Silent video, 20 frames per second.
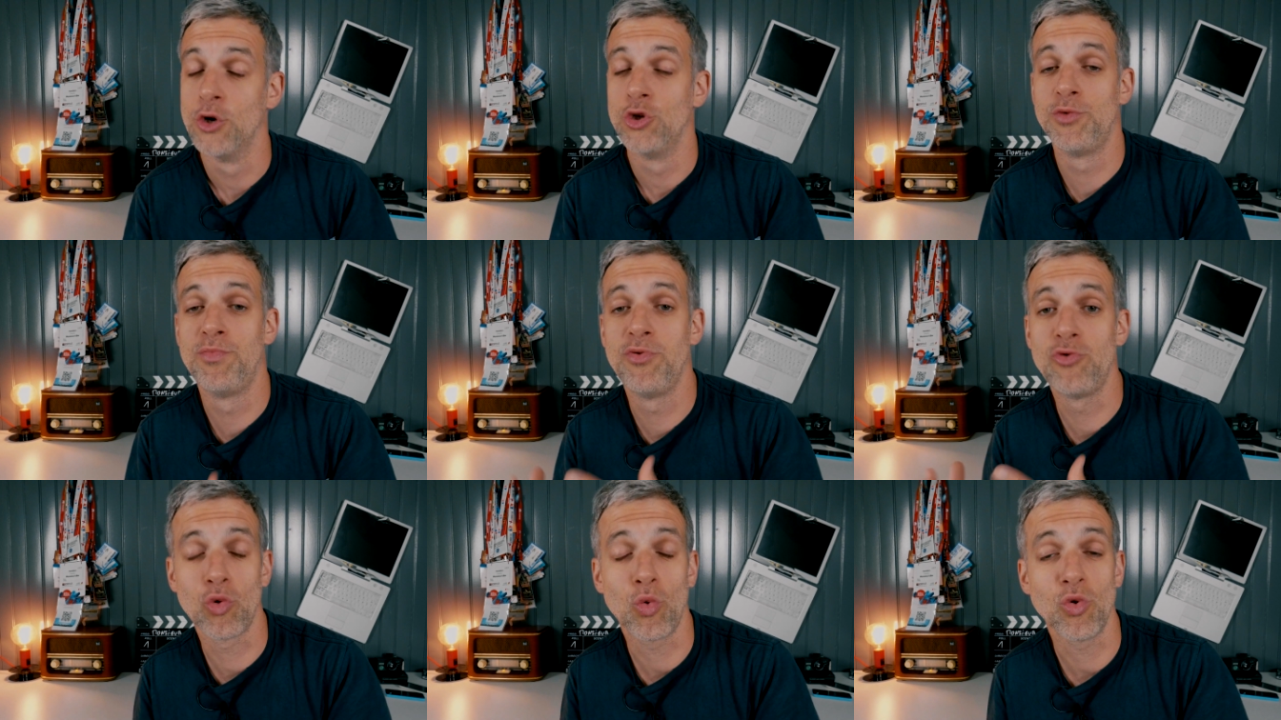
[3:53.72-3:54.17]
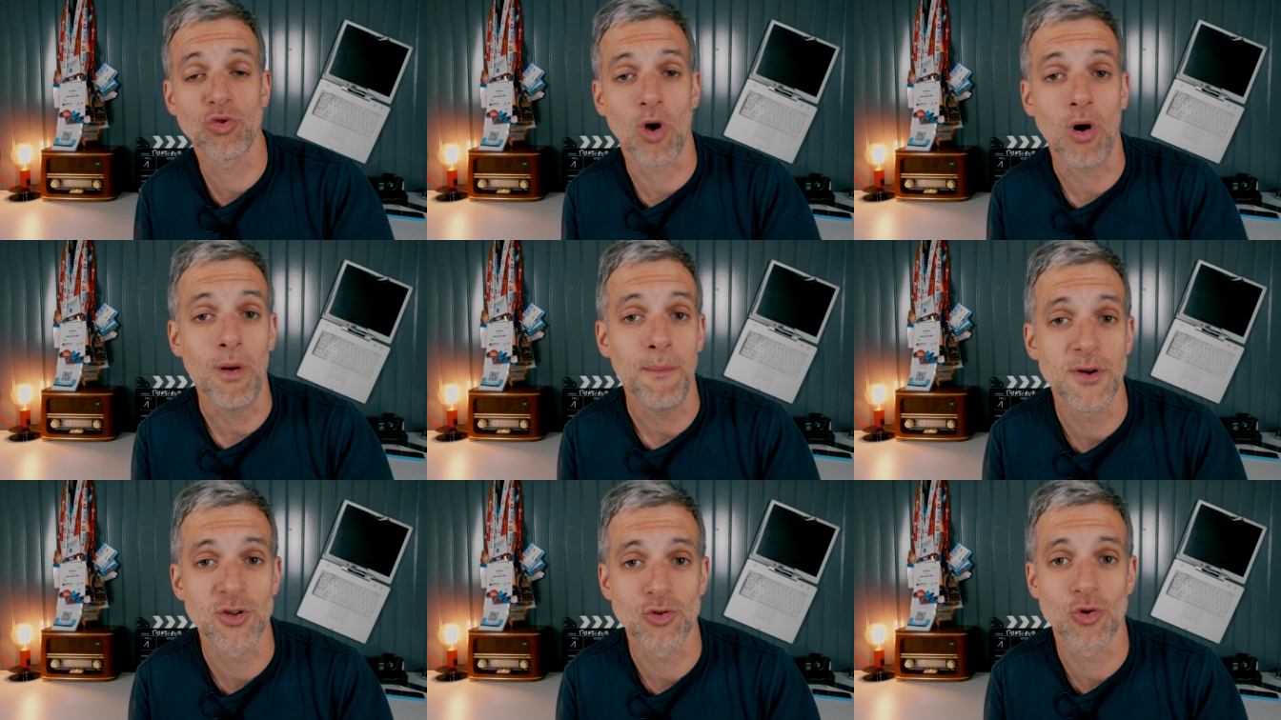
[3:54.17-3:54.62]
Je suis plutôt
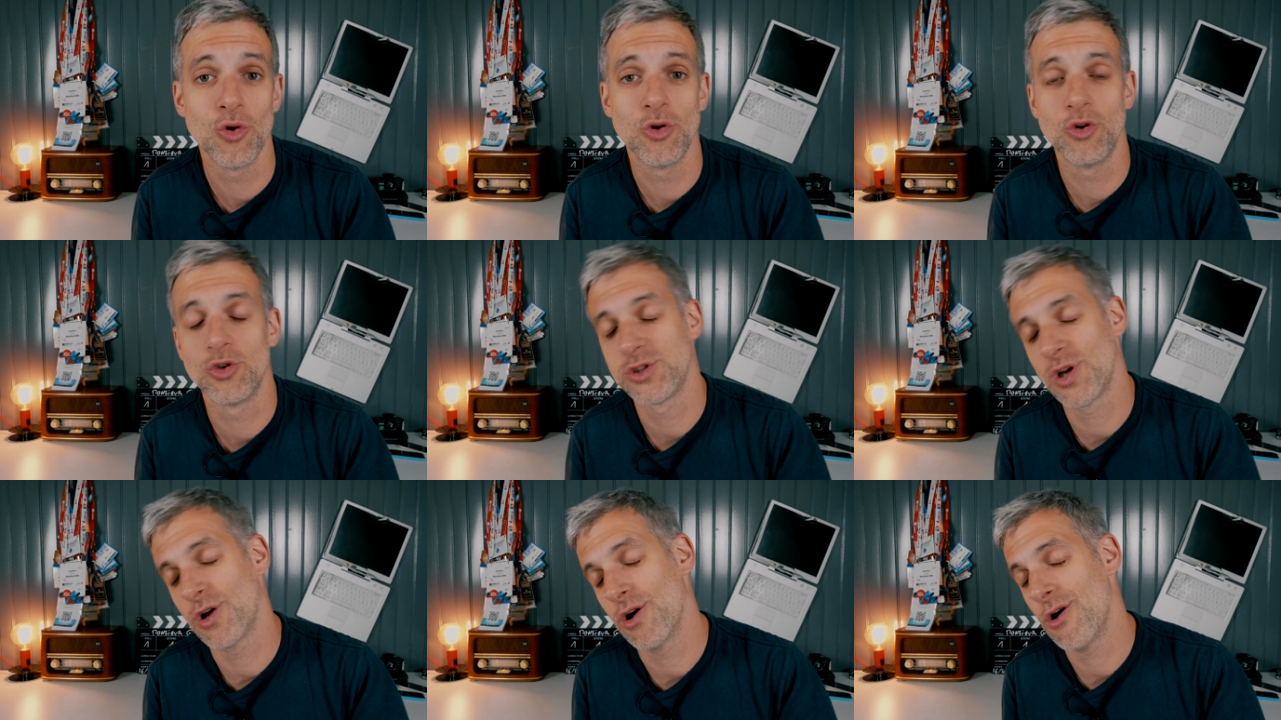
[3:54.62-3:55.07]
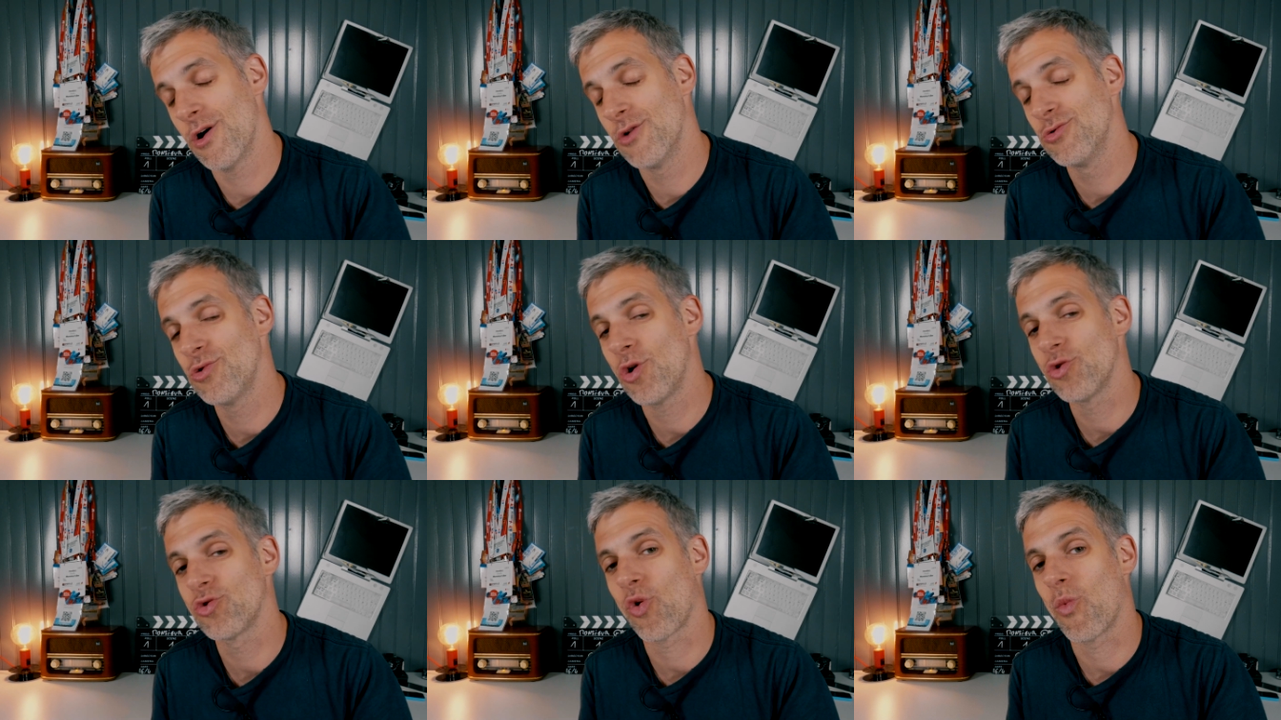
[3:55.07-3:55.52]
content parce que c'est
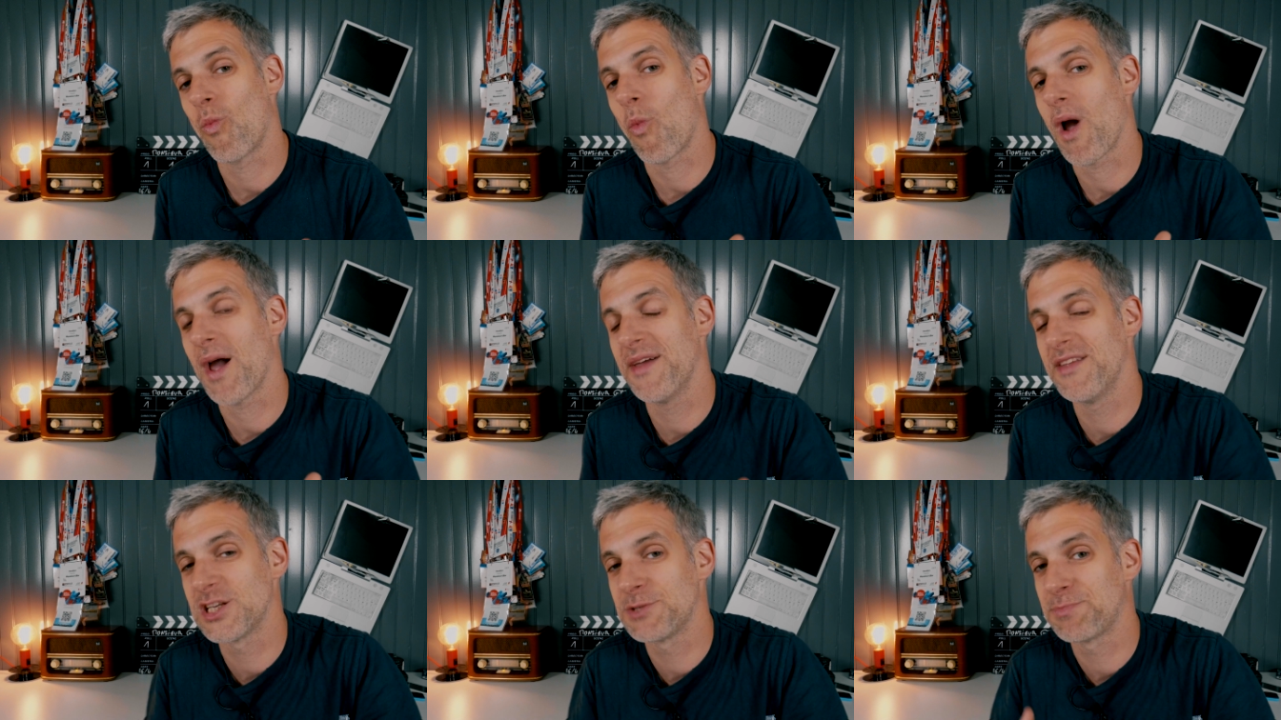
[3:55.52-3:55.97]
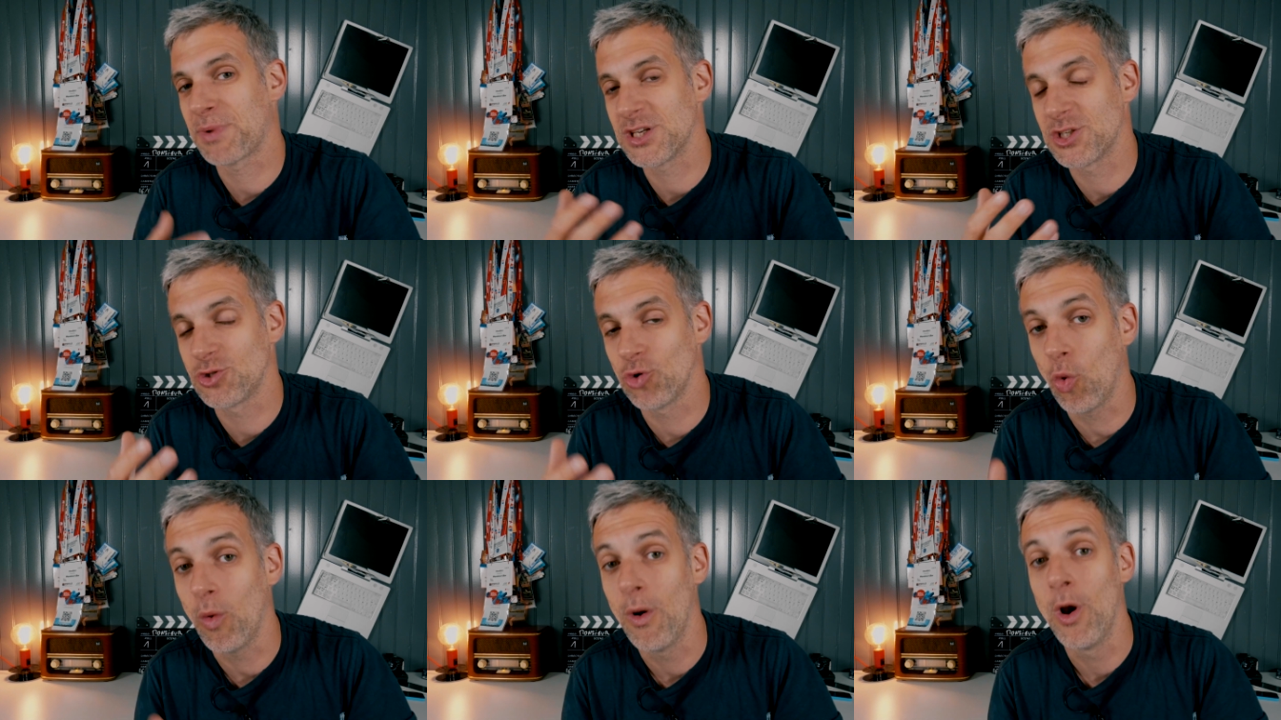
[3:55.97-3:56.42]
un autre moyen
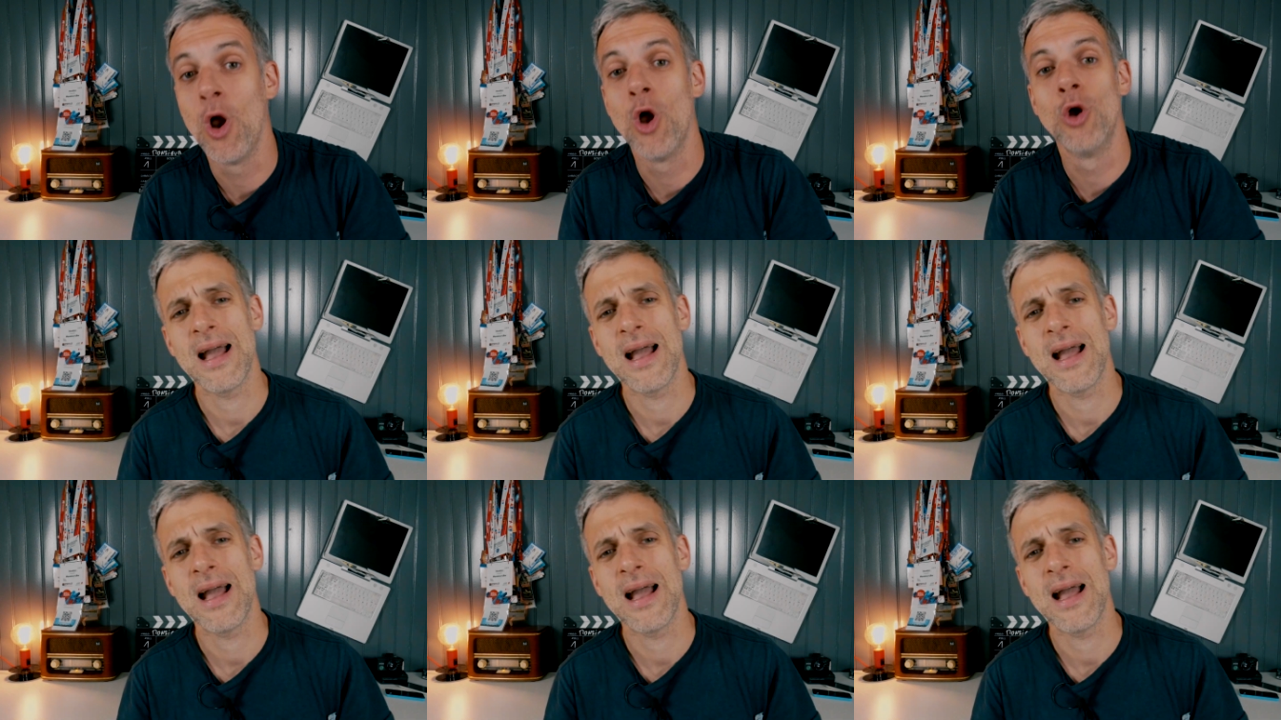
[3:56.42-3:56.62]
d'expression.